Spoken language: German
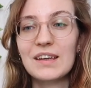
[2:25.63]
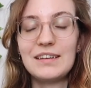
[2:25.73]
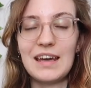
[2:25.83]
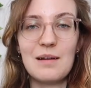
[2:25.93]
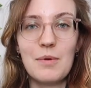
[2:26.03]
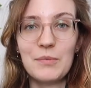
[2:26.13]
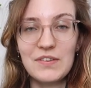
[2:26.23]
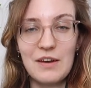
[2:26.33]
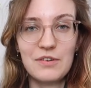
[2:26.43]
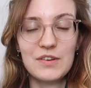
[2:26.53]
Ja, man muss
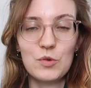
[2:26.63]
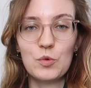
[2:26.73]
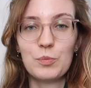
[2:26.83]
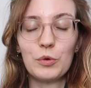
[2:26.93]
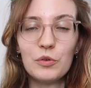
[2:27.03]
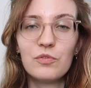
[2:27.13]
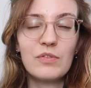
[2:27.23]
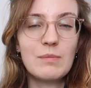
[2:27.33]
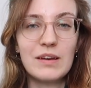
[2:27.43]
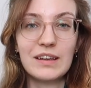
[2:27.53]
einfach so prüfen,
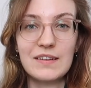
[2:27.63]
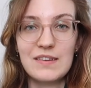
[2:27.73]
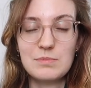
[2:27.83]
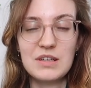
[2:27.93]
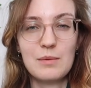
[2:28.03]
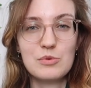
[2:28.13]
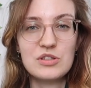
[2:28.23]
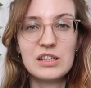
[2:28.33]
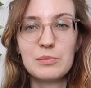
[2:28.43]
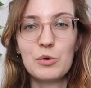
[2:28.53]
wenn man ein Rezept in der
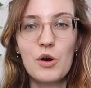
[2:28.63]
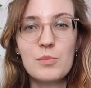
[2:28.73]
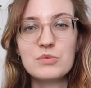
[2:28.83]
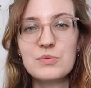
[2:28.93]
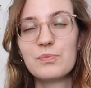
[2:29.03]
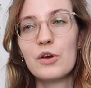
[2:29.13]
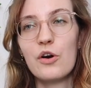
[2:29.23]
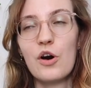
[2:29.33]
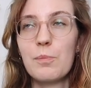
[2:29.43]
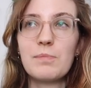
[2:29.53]
Apotheke bekommt,
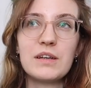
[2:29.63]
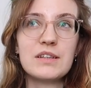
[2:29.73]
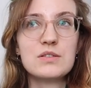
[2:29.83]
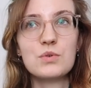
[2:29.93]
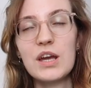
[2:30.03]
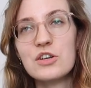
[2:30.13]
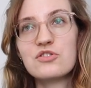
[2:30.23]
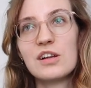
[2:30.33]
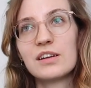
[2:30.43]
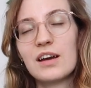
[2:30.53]
ob man das so
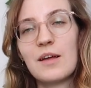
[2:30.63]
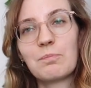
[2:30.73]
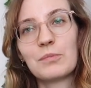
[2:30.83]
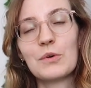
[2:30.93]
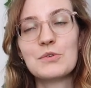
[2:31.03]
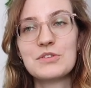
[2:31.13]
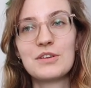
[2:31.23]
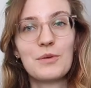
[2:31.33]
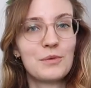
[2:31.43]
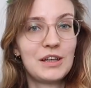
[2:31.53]
herstellen kann. Und
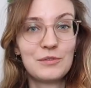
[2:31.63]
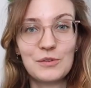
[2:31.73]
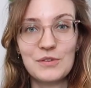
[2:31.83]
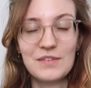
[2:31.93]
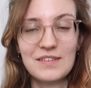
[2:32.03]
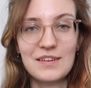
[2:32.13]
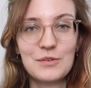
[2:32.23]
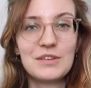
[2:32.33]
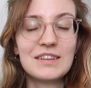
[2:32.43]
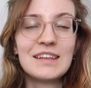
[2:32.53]
in der Uni wird uns das
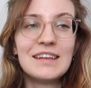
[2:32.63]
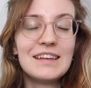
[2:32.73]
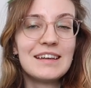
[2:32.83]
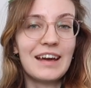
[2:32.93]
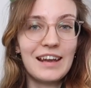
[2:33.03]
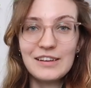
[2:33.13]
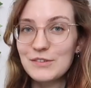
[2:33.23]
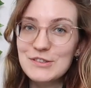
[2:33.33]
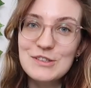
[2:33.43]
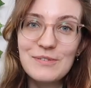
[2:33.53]
natürlich
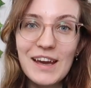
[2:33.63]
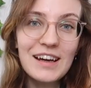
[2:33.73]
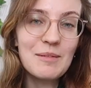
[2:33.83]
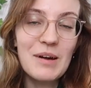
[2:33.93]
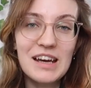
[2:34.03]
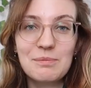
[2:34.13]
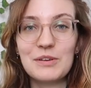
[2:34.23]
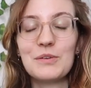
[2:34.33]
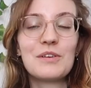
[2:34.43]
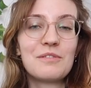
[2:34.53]
relativ schwer gemacht
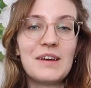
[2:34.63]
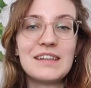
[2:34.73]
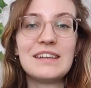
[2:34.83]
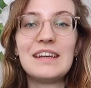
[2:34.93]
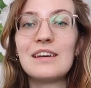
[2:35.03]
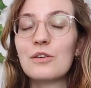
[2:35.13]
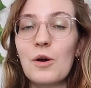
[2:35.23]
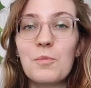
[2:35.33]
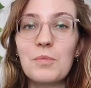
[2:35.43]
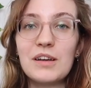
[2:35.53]
mit irgendwelchen
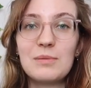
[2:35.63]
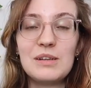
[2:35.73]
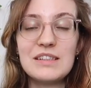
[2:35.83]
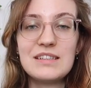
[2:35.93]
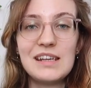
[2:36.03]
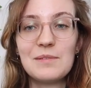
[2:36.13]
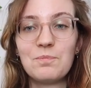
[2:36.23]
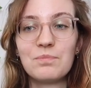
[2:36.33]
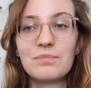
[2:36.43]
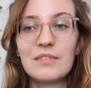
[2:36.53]

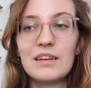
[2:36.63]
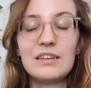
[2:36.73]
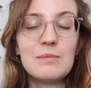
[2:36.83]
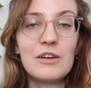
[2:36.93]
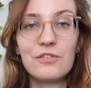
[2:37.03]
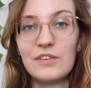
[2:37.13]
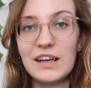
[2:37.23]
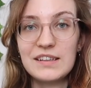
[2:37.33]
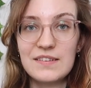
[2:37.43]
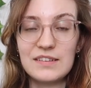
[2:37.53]
Inkompatibilitäten, die man
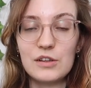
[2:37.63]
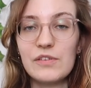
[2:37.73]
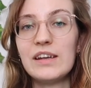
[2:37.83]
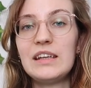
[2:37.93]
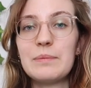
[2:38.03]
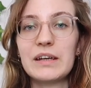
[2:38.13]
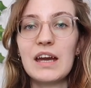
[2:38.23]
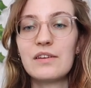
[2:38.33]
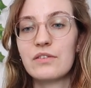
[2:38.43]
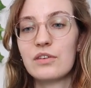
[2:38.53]
vielleicht jetzt nicht auf Anhieb
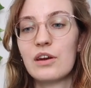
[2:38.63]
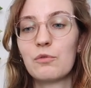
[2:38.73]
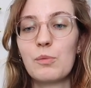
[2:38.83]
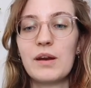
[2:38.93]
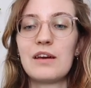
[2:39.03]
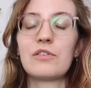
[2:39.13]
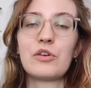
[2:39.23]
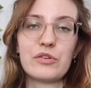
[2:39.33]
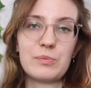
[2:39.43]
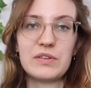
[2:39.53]
erkennt, sondern wo man einfach
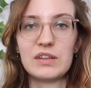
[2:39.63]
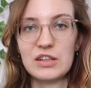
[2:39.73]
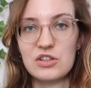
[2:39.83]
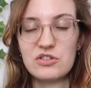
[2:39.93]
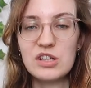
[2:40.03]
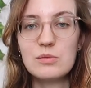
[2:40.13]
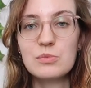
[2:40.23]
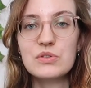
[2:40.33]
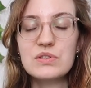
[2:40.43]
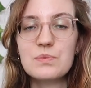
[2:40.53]
noch so ein bisschen recherchieren
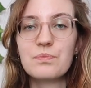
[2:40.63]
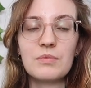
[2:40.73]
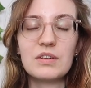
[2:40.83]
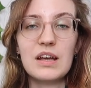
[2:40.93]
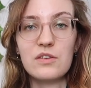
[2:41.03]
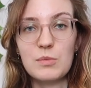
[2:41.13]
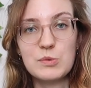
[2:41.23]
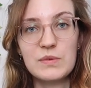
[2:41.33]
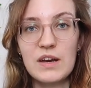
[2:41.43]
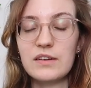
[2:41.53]
muss. Es kann zum
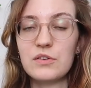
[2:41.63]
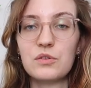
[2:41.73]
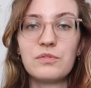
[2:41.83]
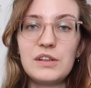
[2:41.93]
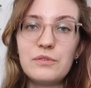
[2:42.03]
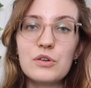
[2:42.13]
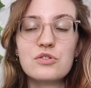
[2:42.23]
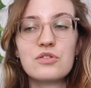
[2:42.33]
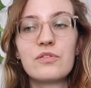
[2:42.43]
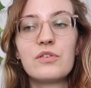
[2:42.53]
Beispiel sein, dass irgendwie die
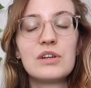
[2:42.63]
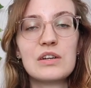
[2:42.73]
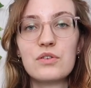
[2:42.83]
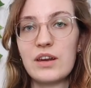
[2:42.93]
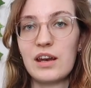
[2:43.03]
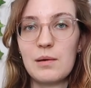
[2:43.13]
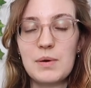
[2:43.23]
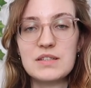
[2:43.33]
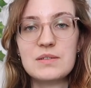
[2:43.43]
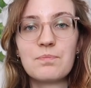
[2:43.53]
Wirkstoffe nicht zueinander
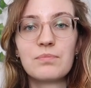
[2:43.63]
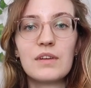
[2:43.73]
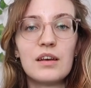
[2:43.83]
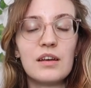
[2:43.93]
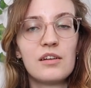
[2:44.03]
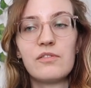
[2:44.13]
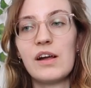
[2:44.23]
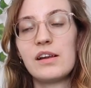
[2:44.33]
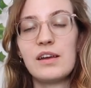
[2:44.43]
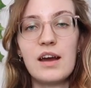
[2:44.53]
passen
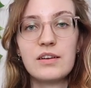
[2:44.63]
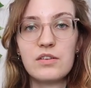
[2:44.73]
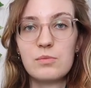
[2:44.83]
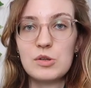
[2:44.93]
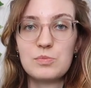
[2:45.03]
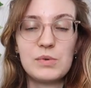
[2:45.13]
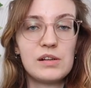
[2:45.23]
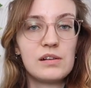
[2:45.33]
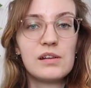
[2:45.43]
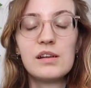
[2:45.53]
weil der eine zum
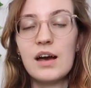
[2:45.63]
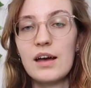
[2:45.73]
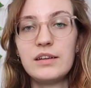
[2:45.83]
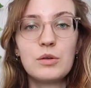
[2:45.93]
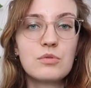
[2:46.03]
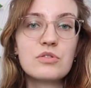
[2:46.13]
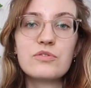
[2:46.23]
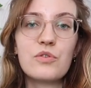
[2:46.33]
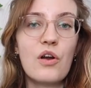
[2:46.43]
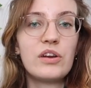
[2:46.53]
Beispiel anionisch
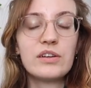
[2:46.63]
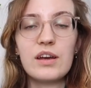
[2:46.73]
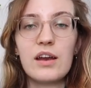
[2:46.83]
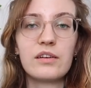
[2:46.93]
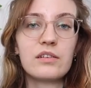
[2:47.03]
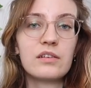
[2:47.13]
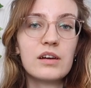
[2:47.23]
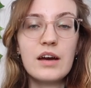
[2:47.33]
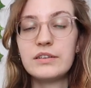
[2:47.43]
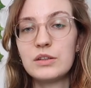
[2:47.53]
vorliegt, der andere
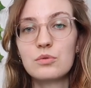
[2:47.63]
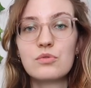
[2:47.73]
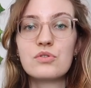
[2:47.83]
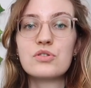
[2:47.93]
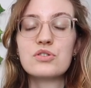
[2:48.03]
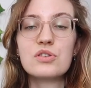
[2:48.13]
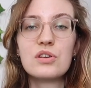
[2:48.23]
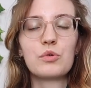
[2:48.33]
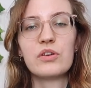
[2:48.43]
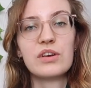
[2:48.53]
kationisch.
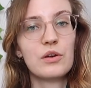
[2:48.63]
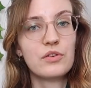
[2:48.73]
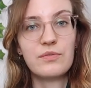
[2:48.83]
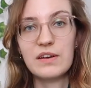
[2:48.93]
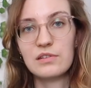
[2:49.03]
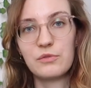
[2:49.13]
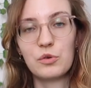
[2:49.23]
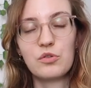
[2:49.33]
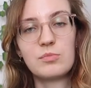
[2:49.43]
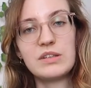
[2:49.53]
Oder es kann auch zu
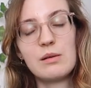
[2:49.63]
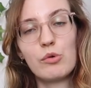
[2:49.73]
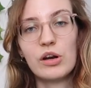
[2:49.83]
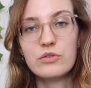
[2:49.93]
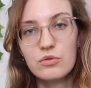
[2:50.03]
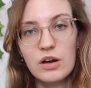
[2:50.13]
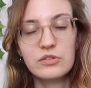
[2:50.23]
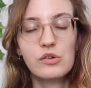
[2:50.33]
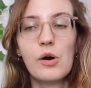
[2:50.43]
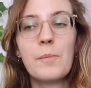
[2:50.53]
Wechselwirkungen mit
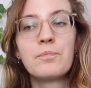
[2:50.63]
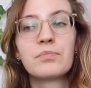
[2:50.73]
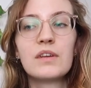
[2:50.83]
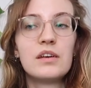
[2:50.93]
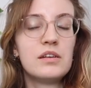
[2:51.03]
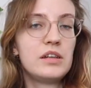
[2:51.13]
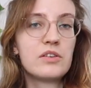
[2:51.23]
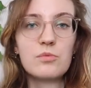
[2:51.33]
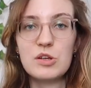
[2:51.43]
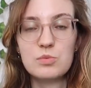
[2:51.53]
Emulgatoren kommen, die
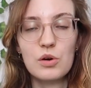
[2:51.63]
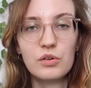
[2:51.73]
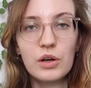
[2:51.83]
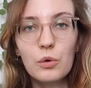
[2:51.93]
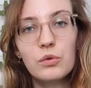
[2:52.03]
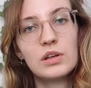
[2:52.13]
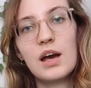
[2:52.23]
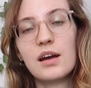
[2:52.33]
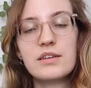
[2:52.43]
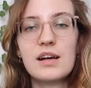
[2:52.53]
zum Beispiel auch in der
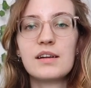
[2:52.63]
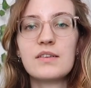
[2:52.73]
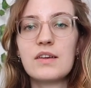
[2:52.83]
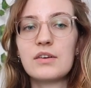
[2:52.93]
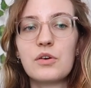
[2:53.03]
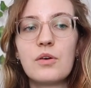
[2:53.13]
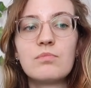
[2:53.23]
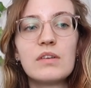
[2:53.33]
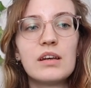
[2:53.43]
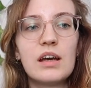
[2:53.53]
Grundlage enthalten sein können.
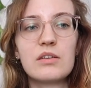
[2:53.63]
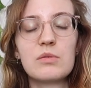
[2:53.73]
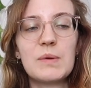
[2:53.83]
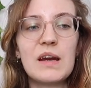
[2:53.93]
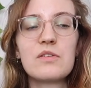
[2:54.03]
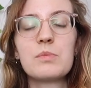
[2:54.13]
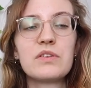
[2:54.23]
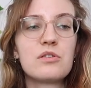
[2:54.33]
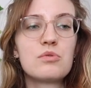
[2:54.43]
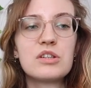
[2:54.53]
Also muss man alles ein
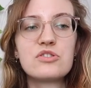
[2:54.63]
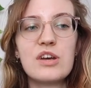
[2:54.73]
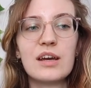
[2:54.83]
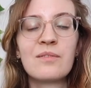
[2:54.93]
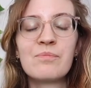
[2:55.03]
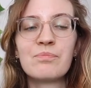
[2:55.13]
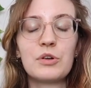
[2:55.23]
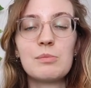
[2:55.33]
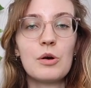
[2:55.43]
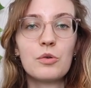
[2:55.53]
bisschen durchchecken und
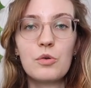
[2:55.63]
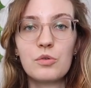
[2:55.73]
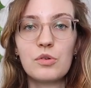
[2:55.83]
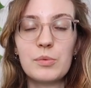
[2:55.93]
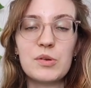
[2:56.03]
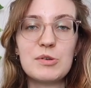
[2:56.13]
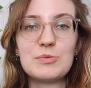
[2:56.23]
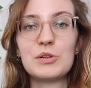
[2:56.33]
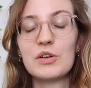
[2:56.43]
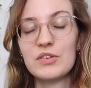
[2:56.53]
eben auch gucken, ob zum
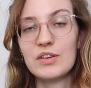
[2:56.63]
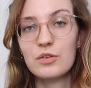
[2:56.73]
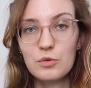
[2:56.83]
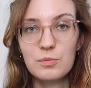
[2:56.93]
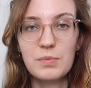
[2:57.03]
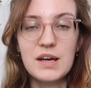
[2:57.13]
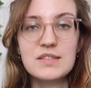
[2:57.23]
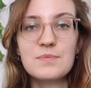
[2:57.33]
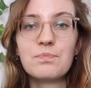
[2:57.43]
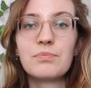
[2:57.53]
Beispiel die Konzentrationen
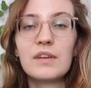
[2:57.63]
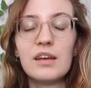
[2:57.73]
passen.